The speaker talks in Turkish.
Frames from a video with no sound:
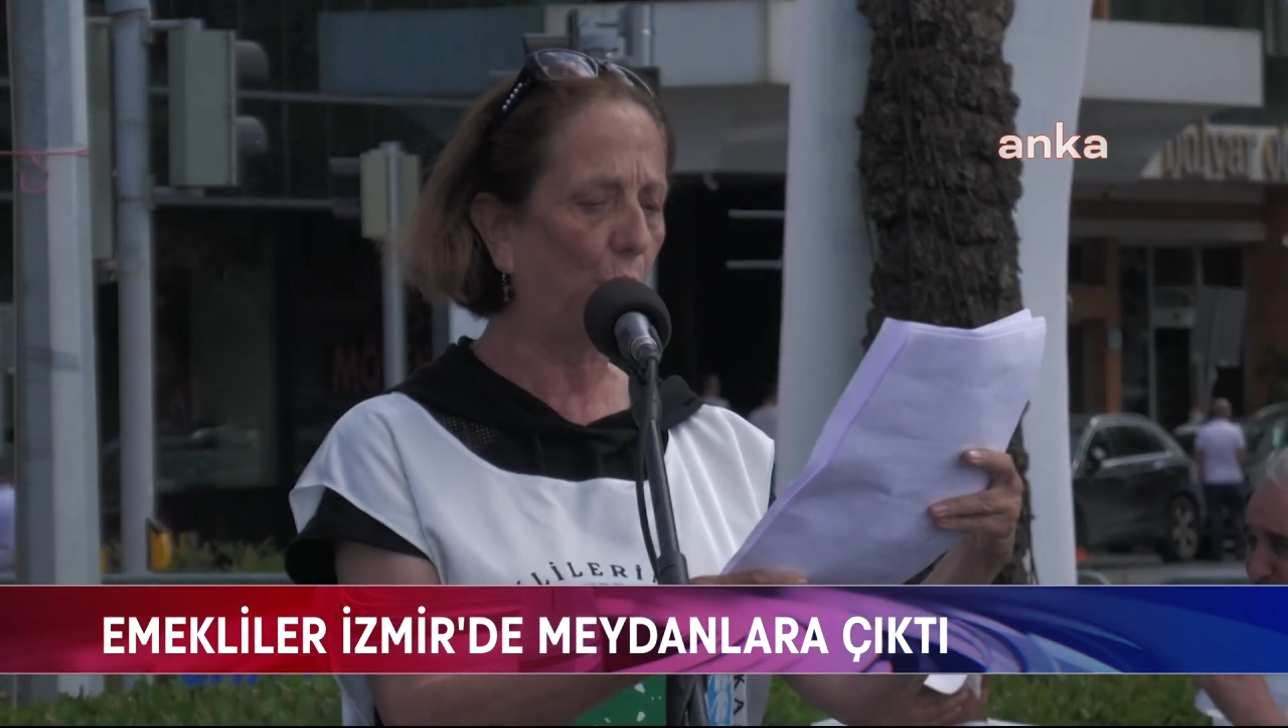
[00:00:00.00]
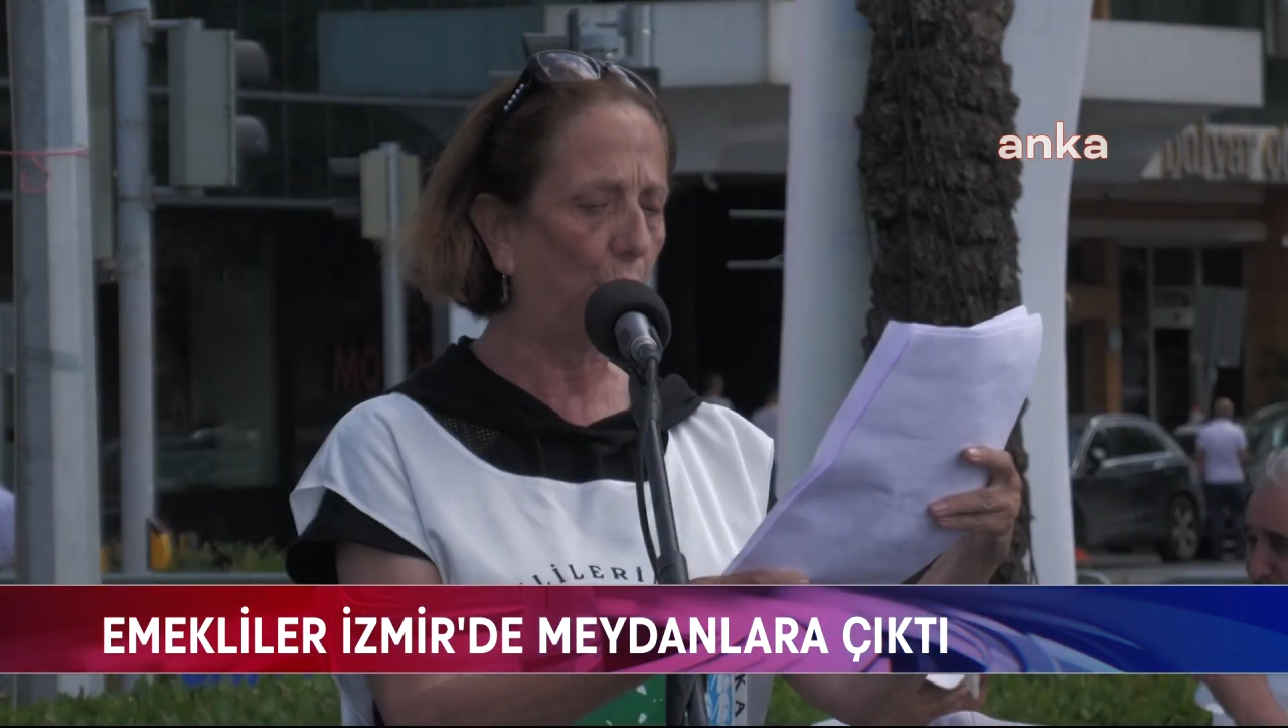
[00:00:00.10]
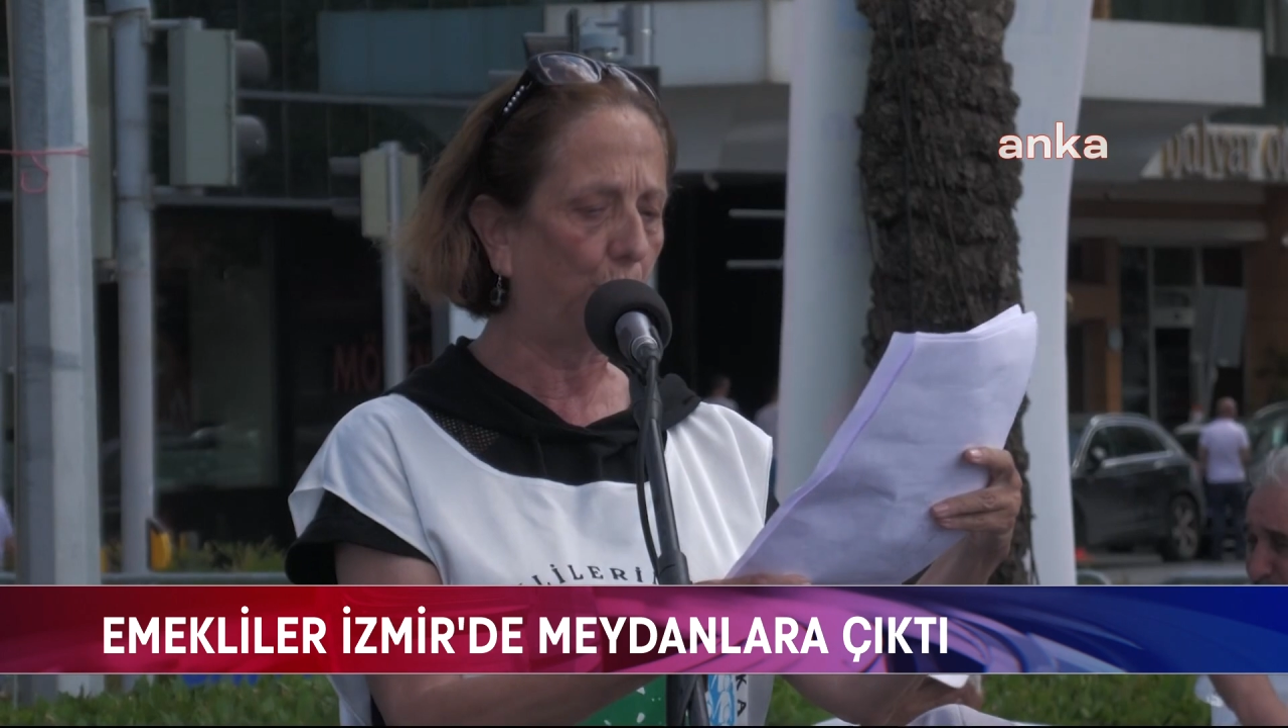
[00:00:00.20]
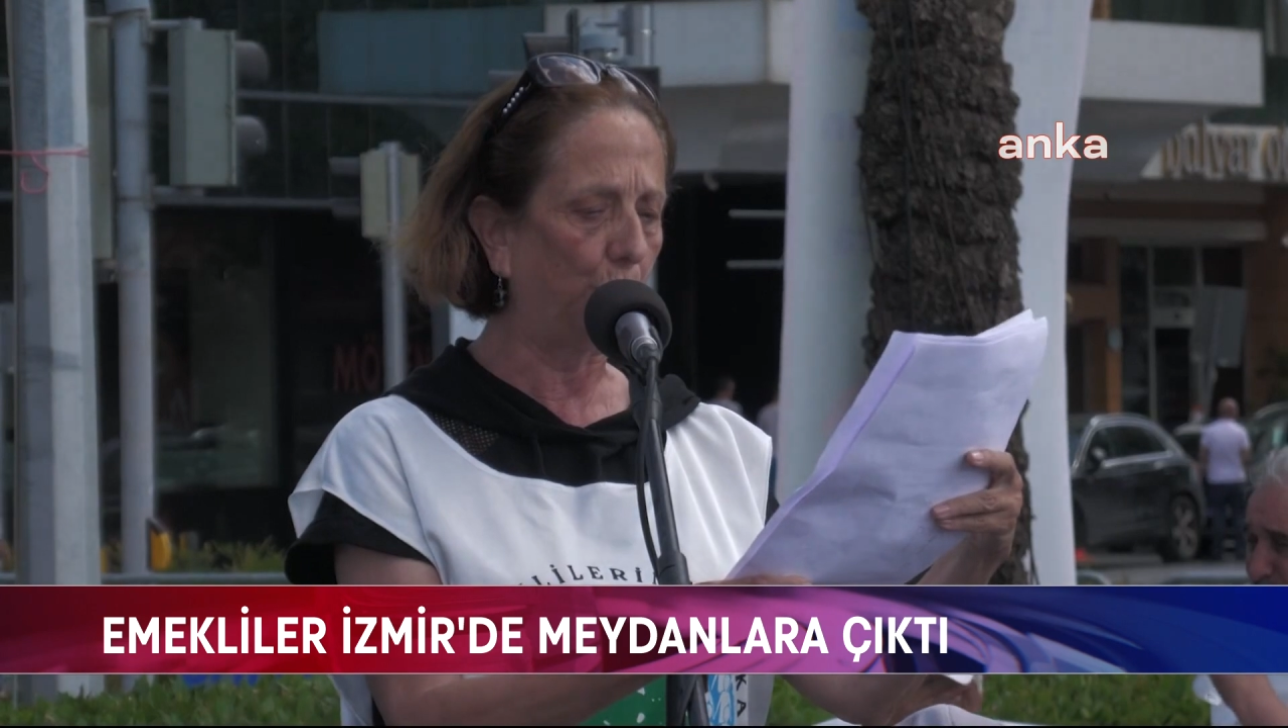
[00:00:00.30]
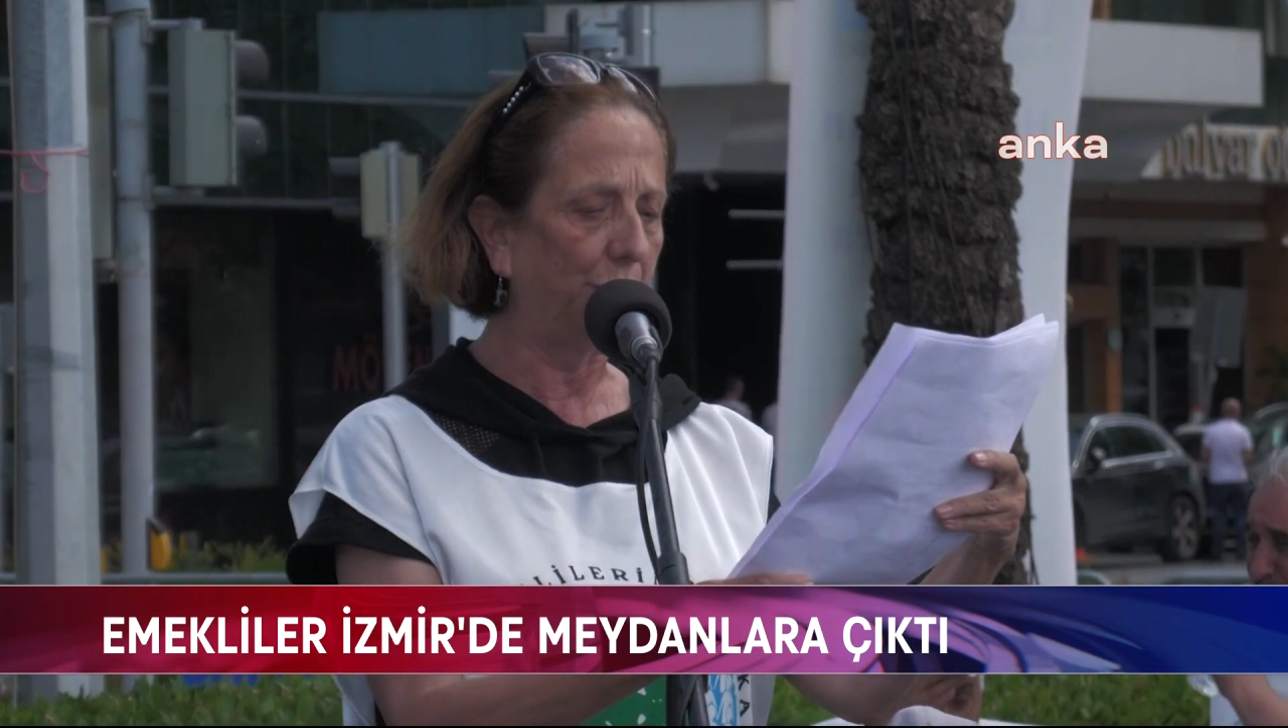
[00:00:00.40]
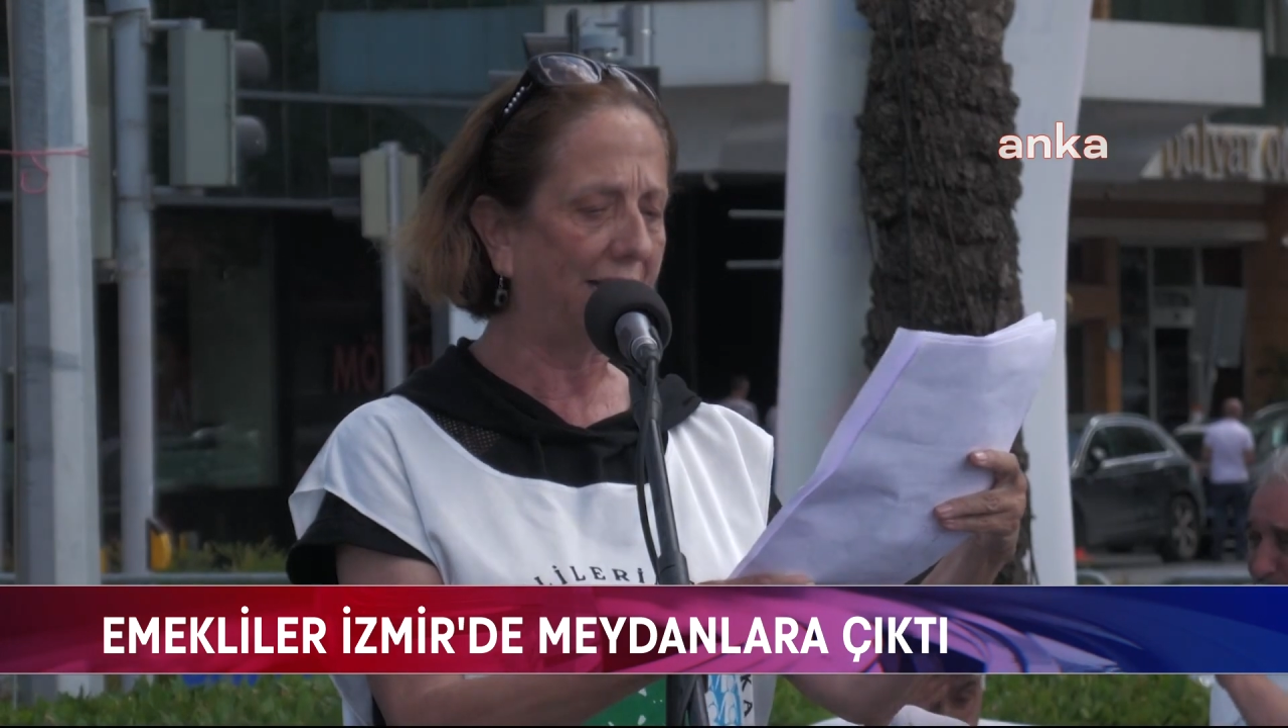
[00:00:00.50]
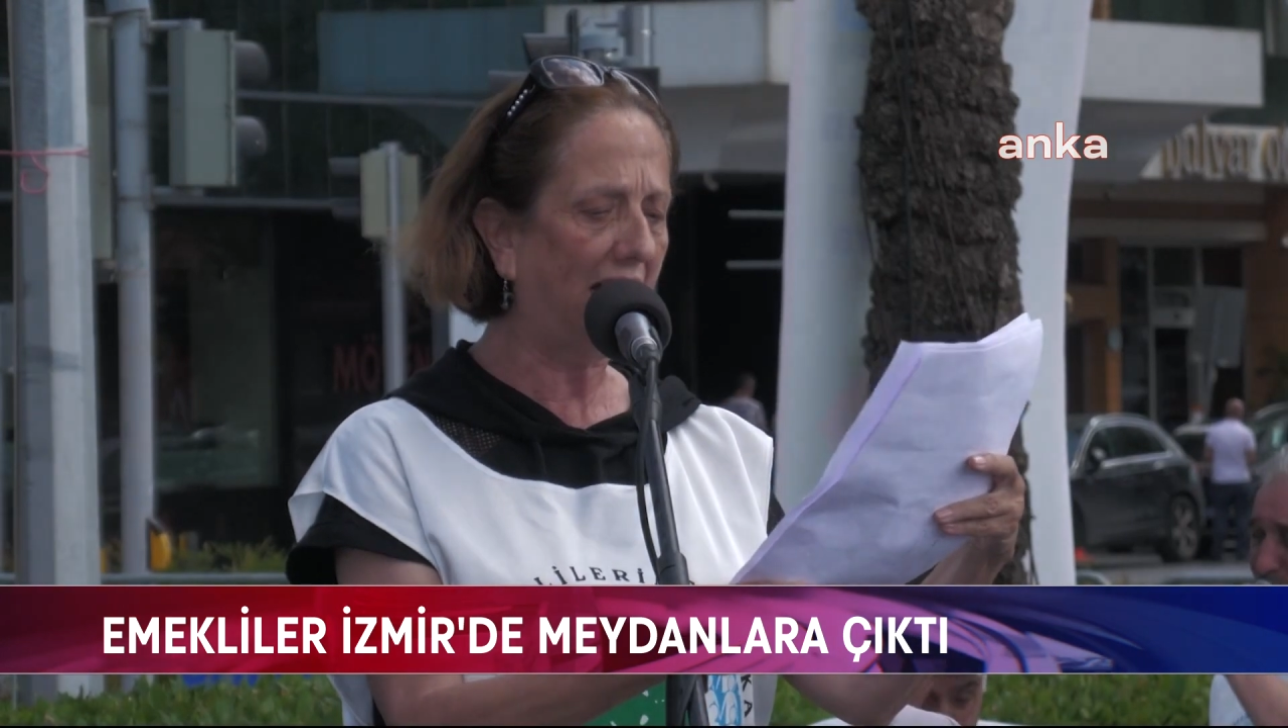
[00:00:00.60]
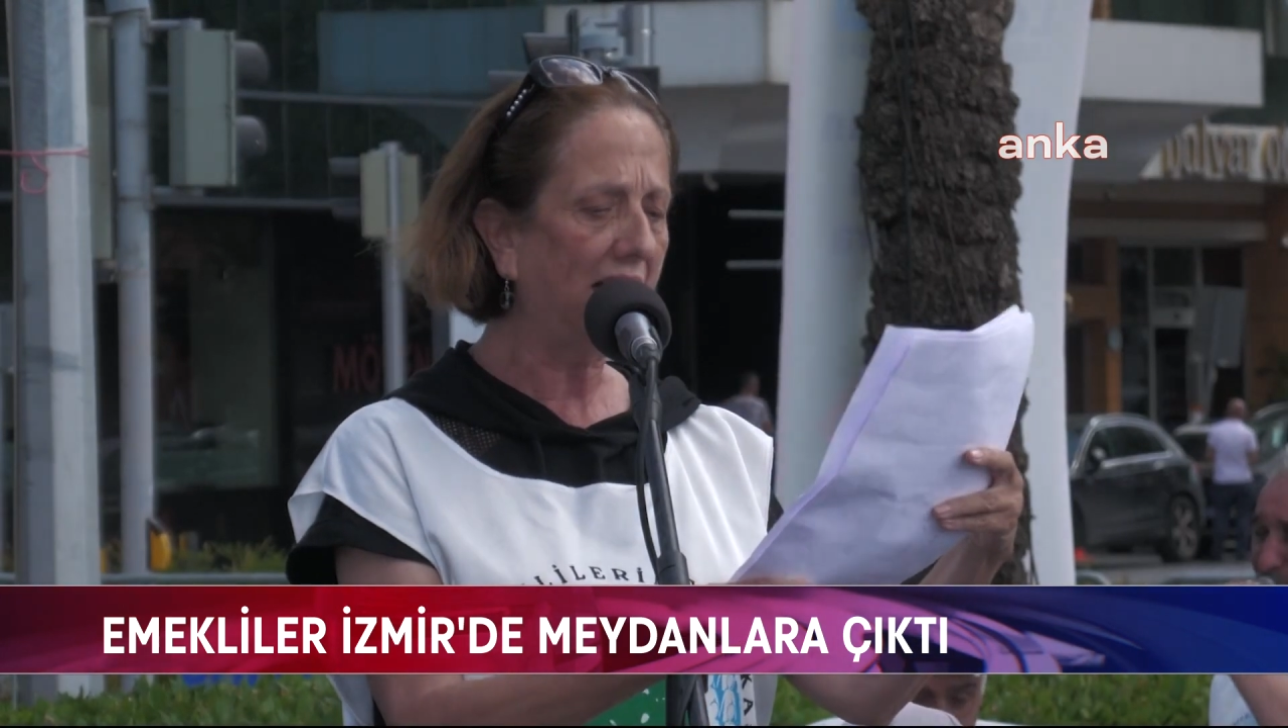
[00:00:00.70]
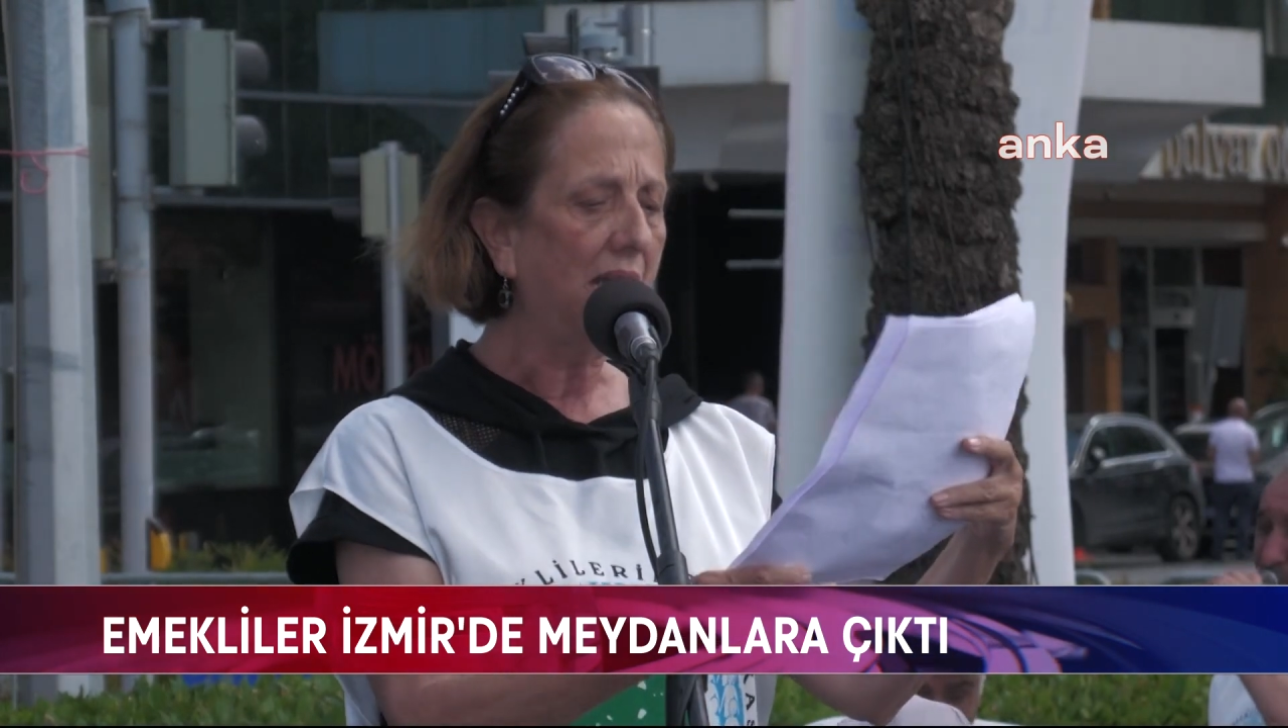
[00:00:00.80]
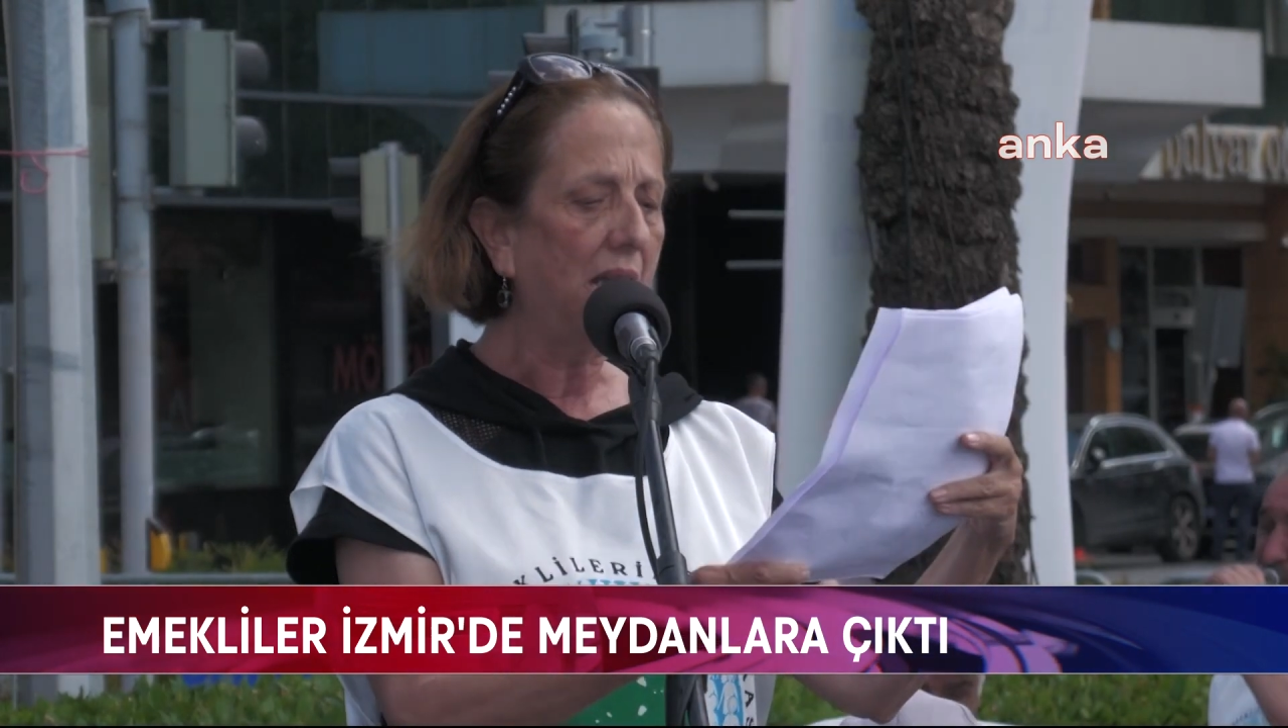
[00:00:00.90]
olduğunda